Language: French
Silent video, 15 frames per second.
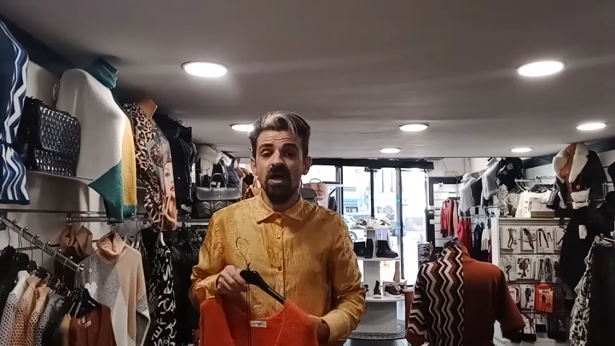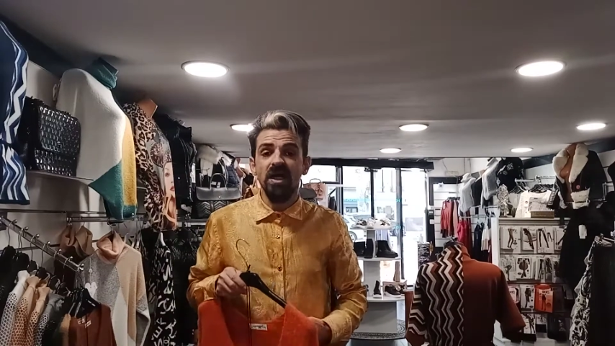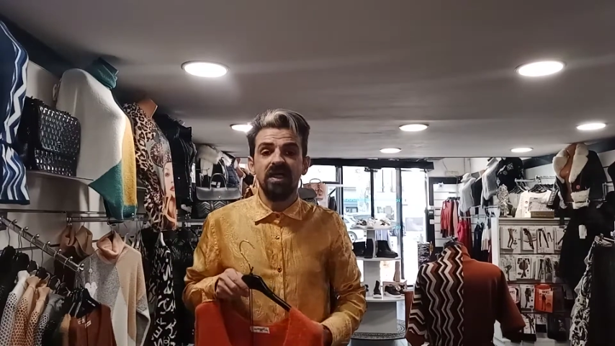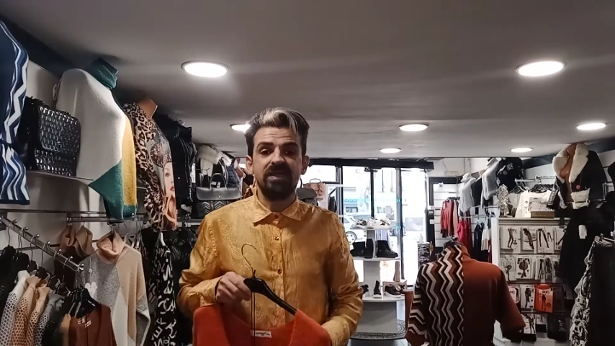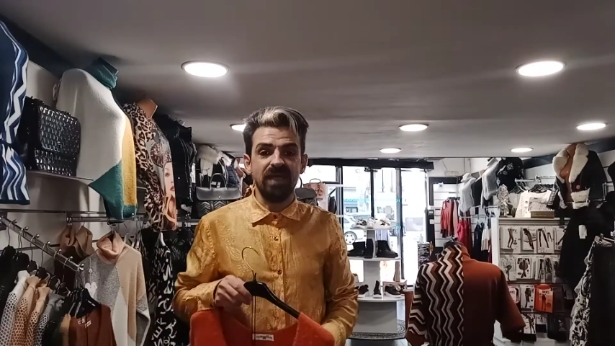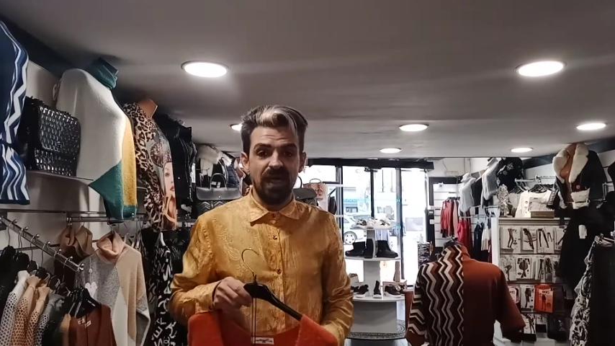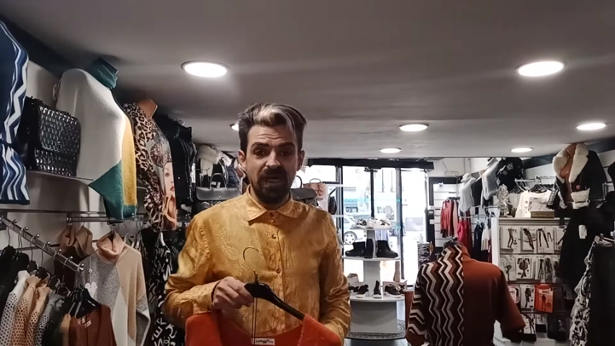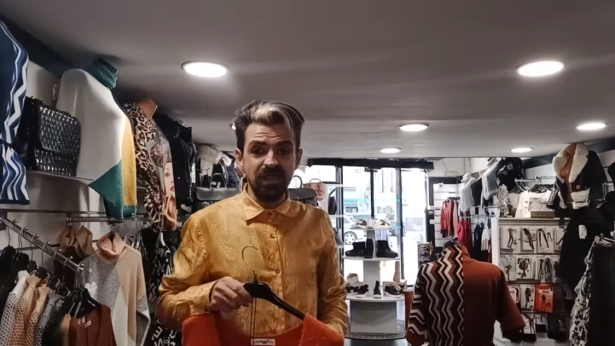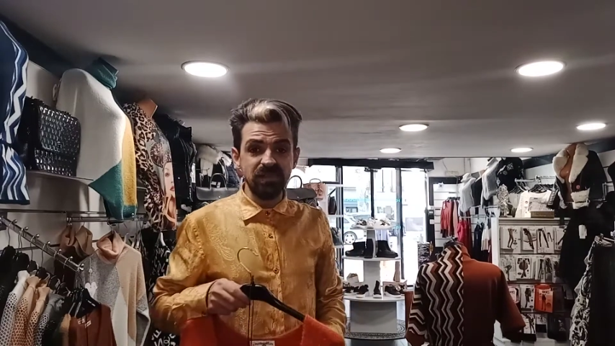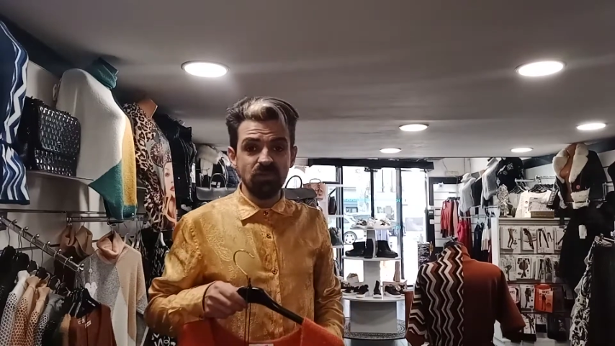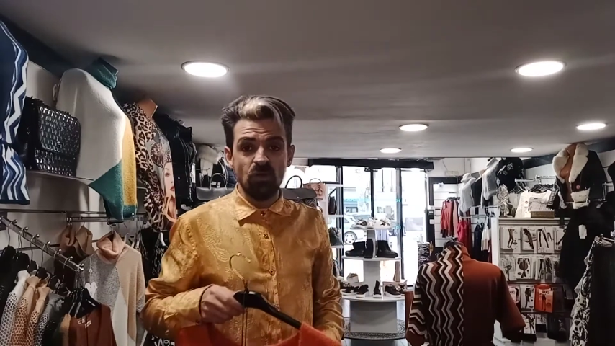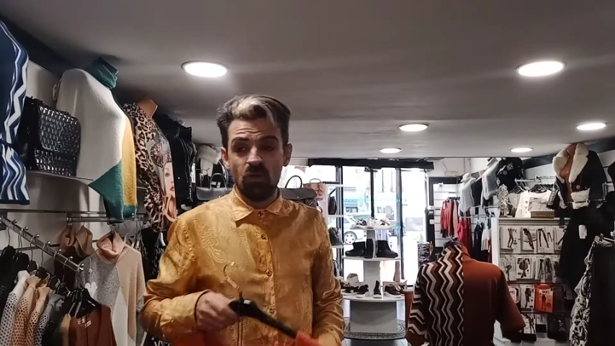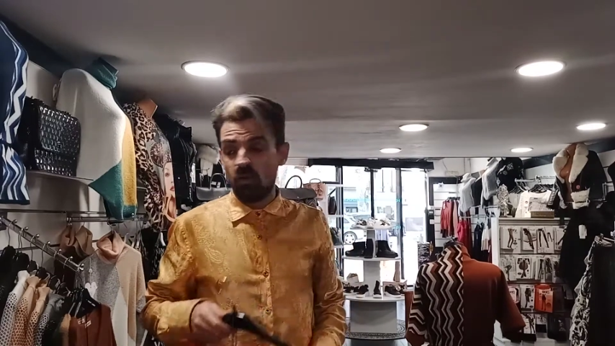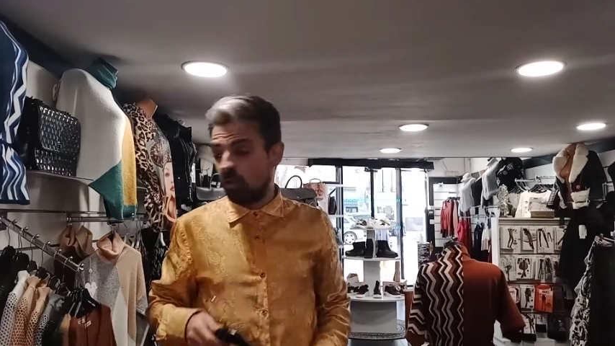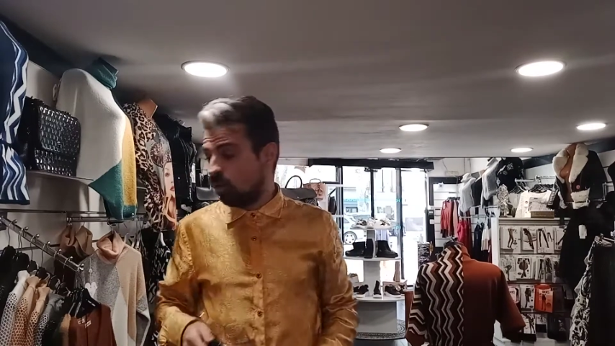15
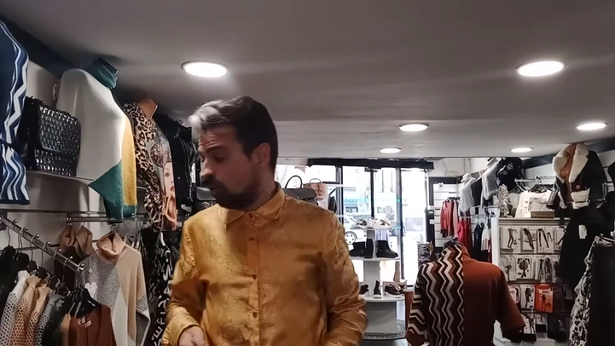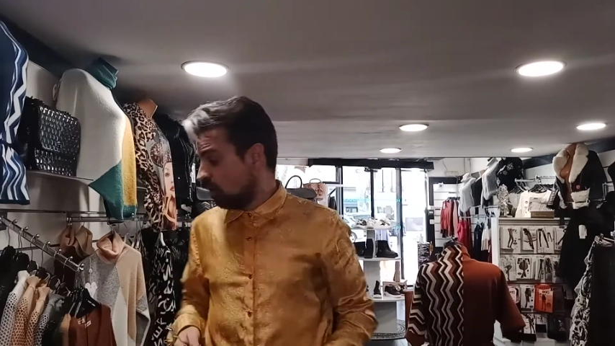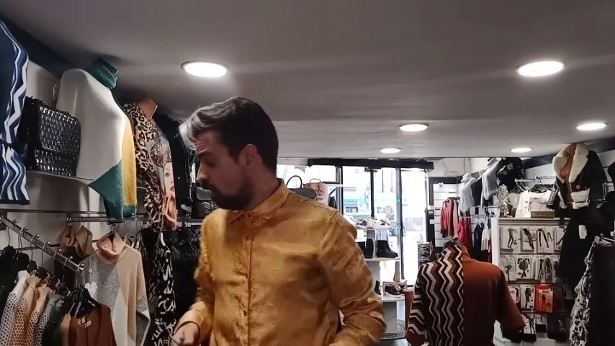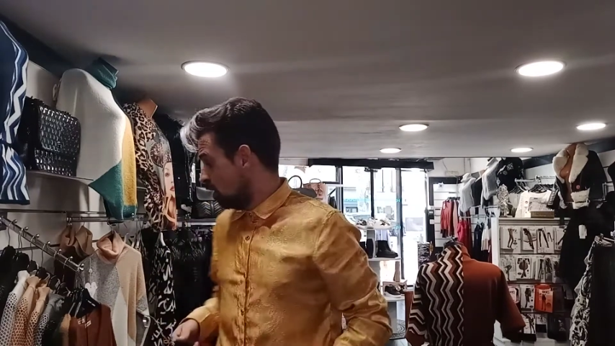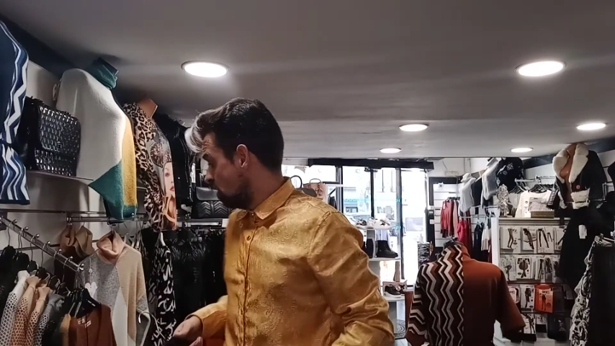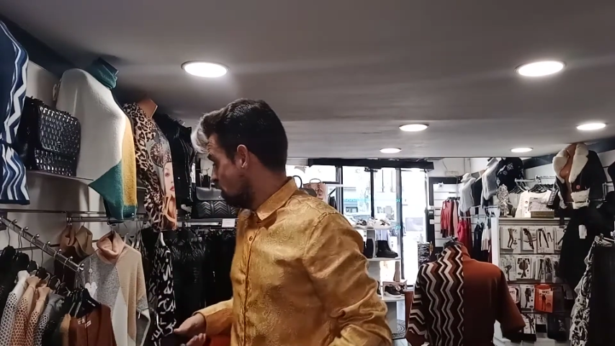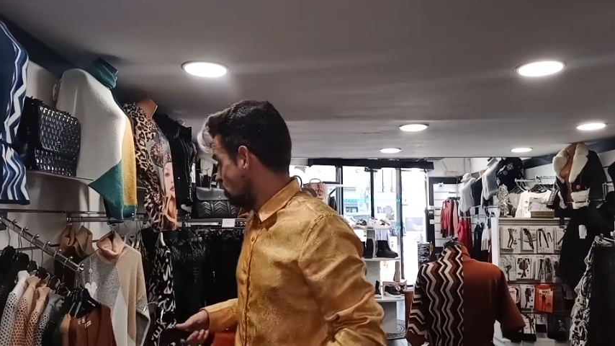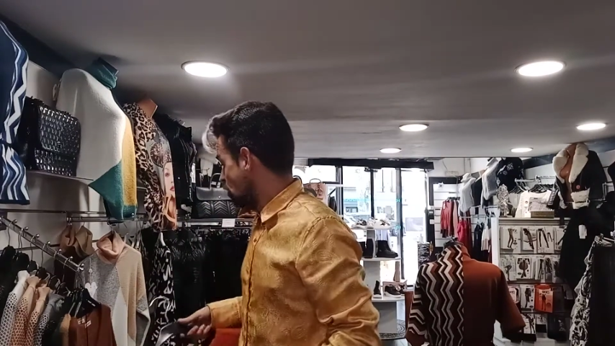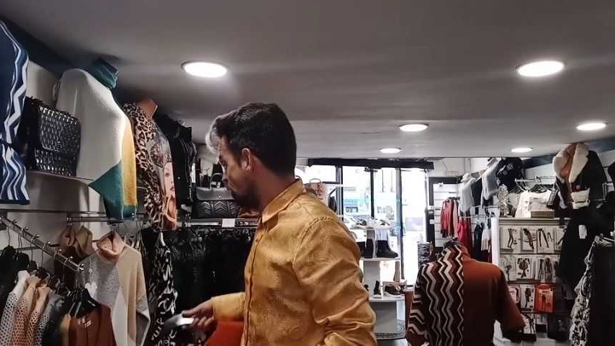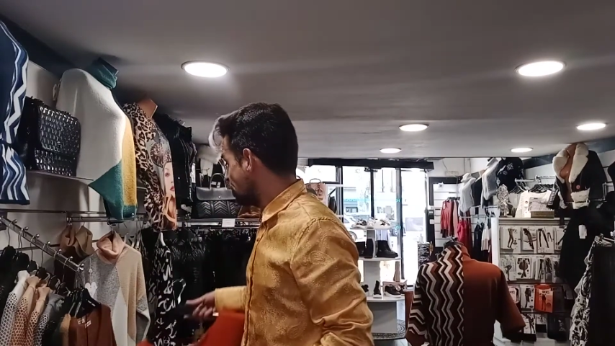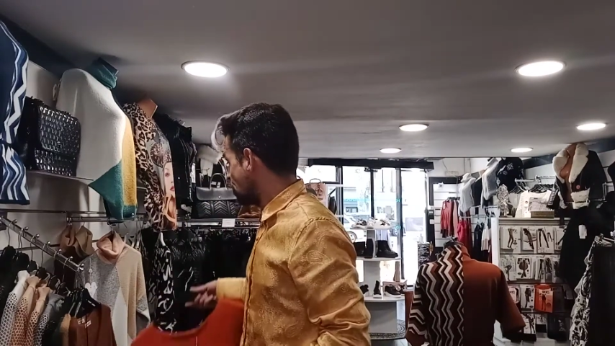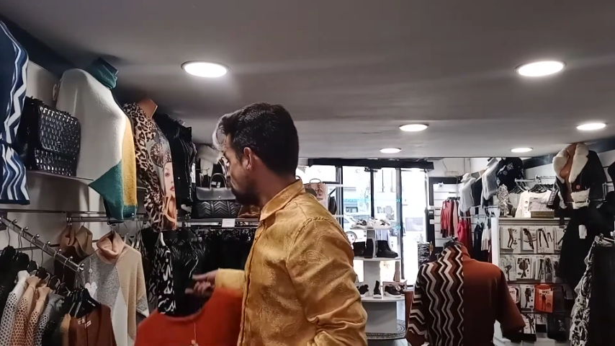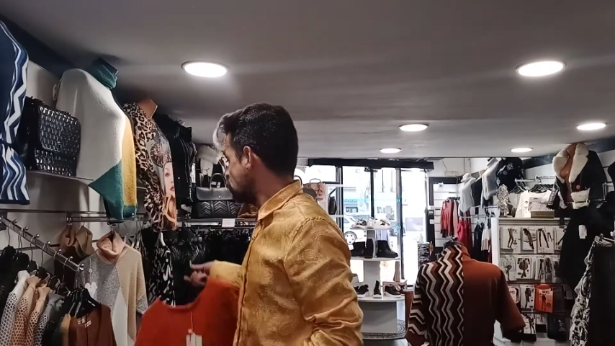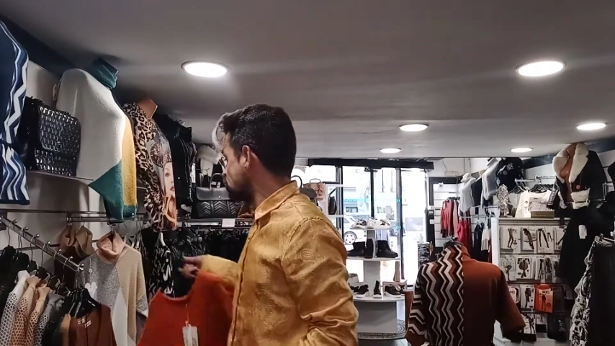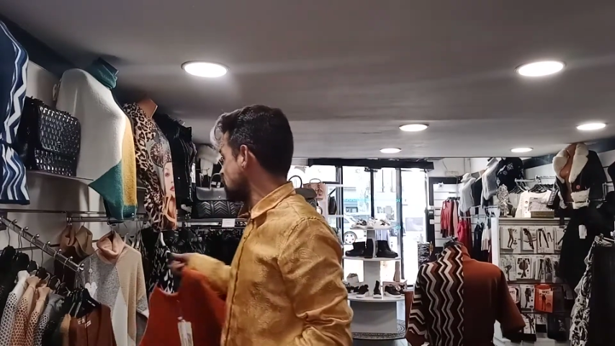euros euh, le
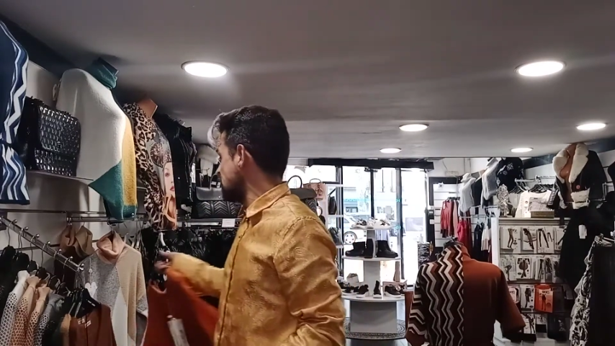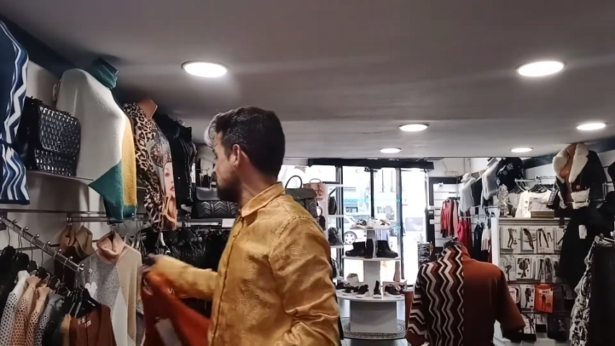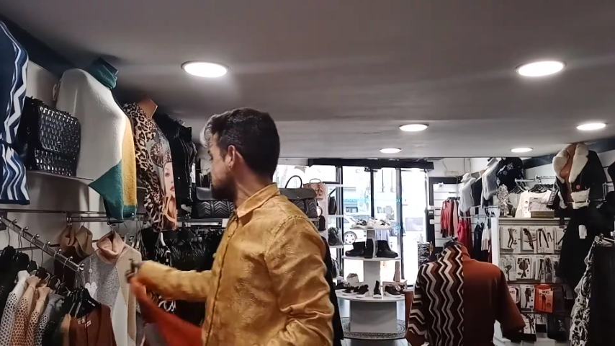produit.